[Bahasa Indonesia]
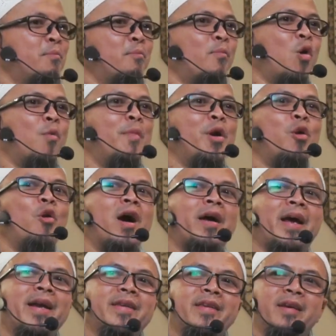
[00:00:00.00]
mau
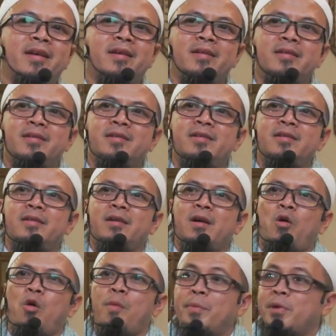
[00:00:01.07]
mendoakannya.
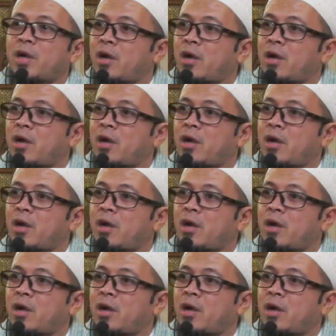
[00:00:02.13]
Umar